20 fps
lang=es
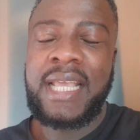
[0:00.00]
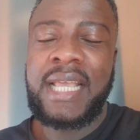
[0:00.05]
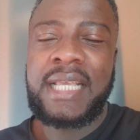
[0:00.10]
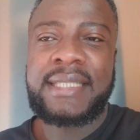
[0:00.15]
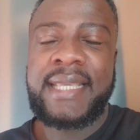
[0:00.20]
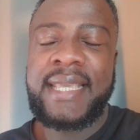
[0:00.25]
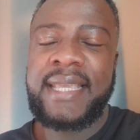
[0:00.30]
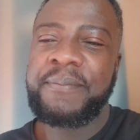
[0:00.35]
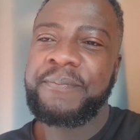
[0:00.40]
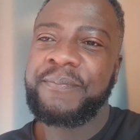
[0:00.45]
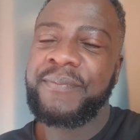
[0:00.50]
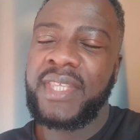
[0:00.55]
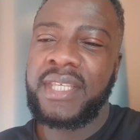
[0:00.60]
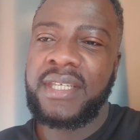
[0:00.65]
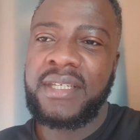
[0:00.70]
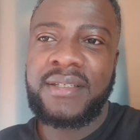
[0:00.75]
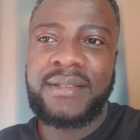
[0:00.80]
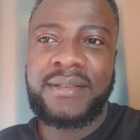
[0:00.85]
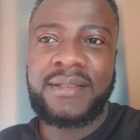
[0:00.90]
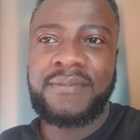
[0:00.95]
es que
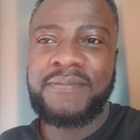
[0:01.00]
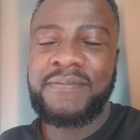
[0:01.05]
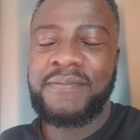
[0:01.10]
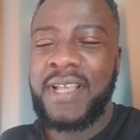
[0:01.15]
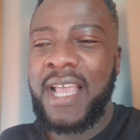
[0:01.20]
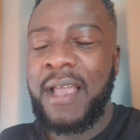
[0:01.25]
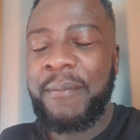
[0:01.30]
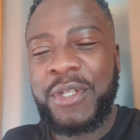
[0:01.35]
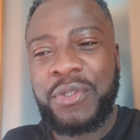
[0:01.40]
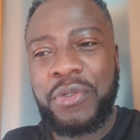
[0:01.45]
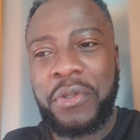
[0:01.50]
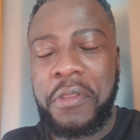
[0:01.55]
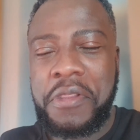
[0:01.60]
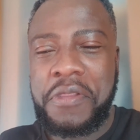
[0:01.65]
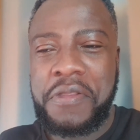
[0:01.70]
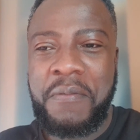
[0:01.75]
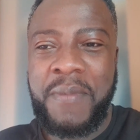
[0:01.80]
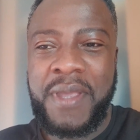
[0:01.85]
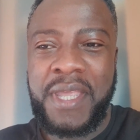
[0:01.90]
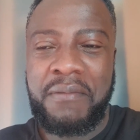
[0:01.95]
a mí todo
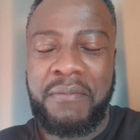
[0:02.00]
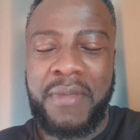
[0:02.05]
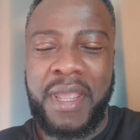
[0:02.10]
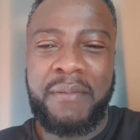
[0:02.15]
eso me,